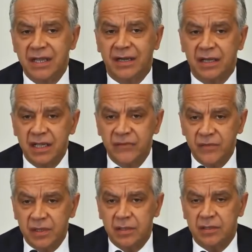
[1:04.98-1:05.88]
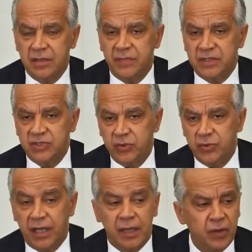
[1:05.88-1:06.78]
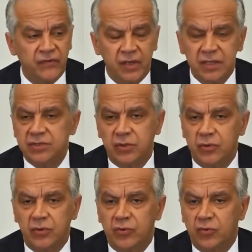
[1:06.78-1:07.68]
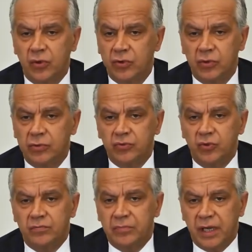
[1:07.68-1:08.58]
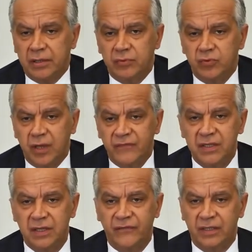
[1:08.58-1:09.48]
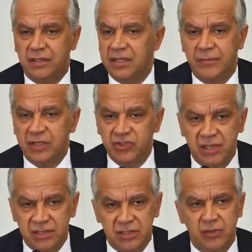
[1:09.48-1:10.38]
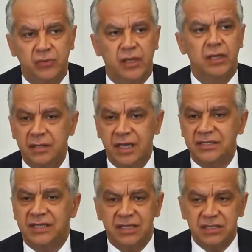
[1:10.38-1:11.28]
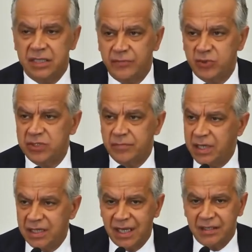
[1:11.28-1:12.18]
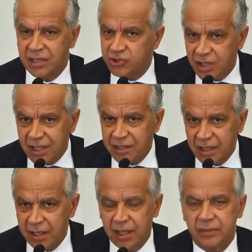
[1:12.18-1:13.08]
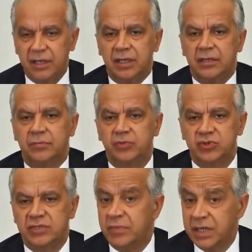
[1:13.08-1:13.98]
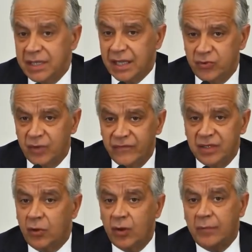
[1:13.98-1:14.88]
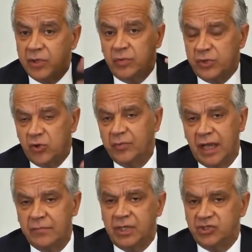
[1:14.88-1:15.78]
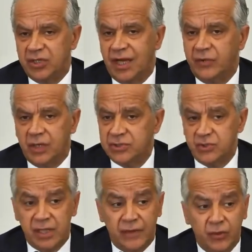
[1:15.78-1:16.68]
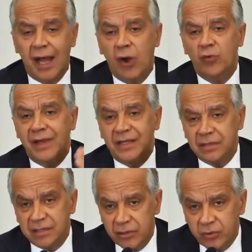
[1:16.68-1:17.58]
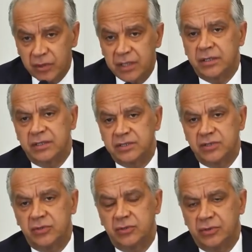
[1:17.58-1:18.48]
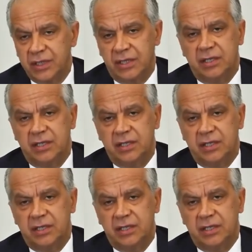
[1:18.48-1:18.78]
gli arrivi di persone che poi finiscono in un cono d'ombra di una vita fatta di emarginazione, di assenza di possibilità di accedere a delle possibilità di una vita, almeno per come la immaginavano e la sognavano, aumentano il rischio di